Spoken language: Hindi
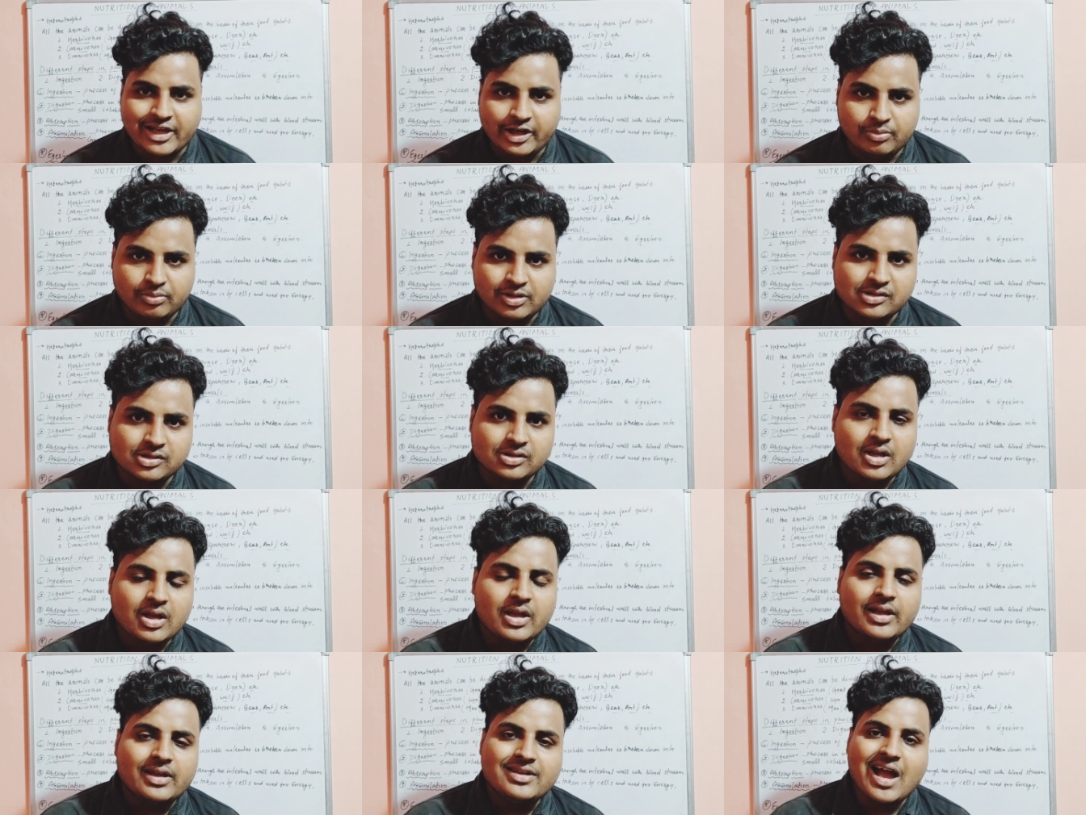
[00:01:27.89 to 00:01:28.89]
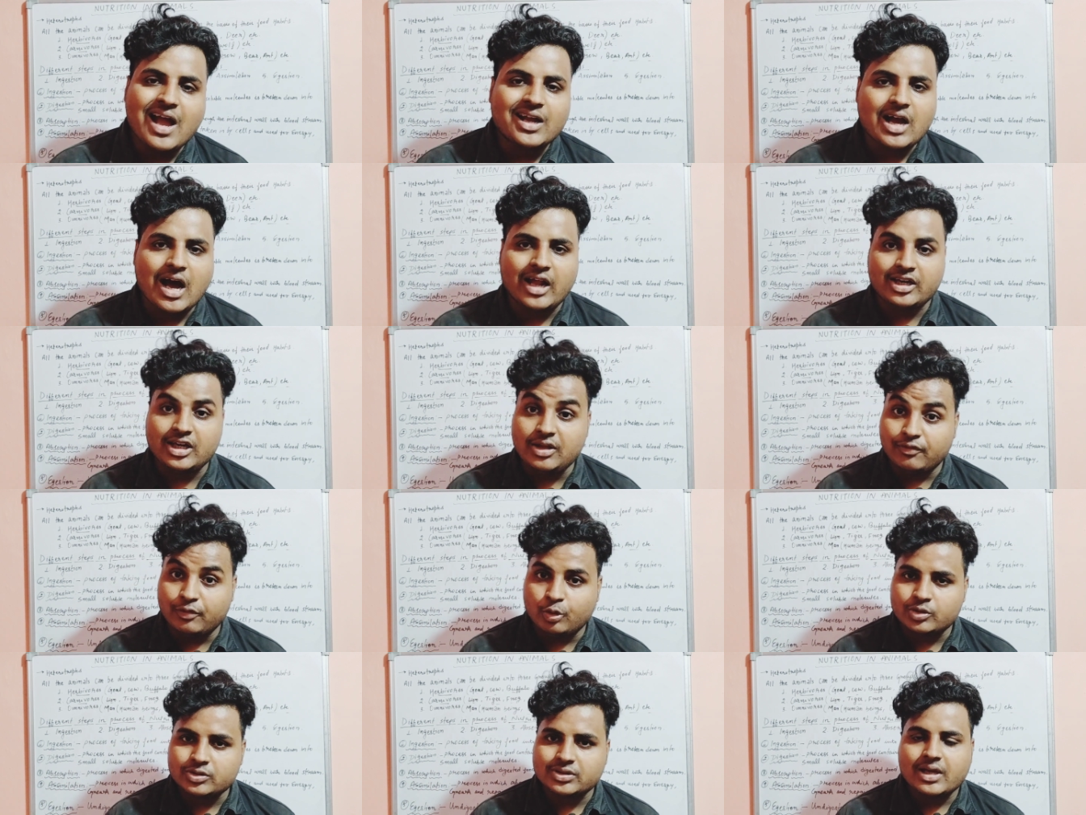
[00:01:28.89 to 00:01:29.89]
एनिमल्स या
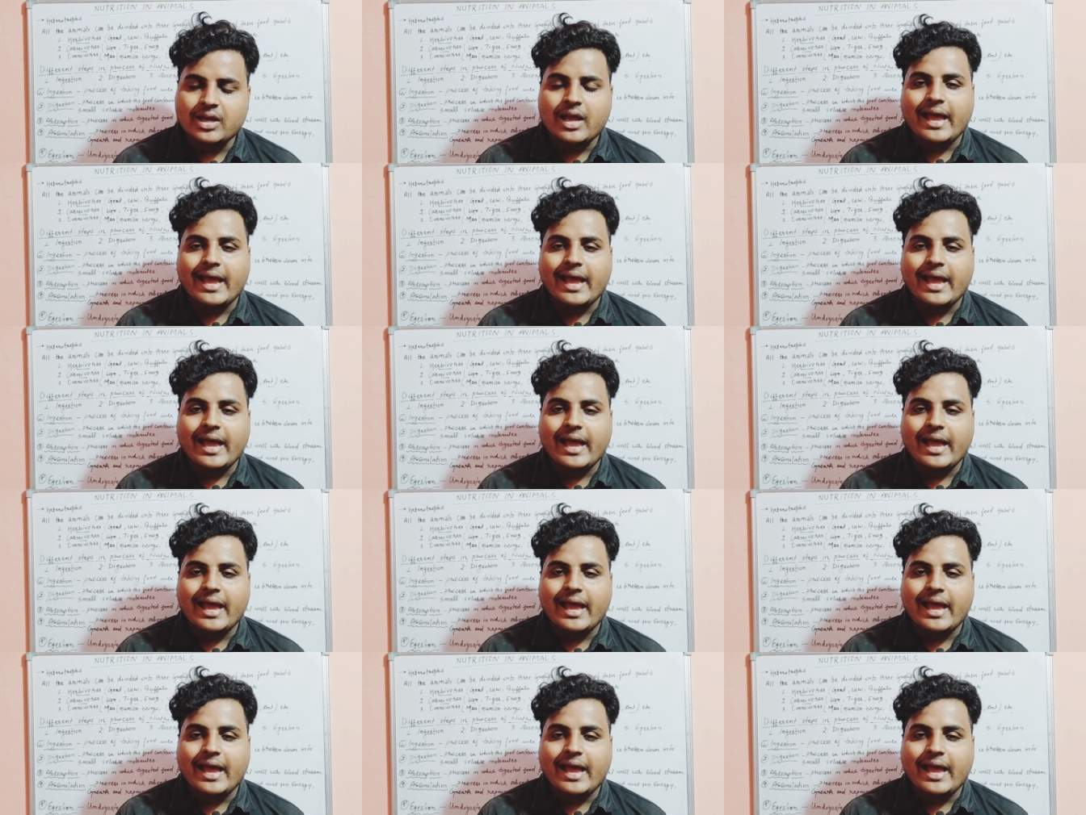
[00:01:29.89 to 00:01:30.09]
कार्निवोर्स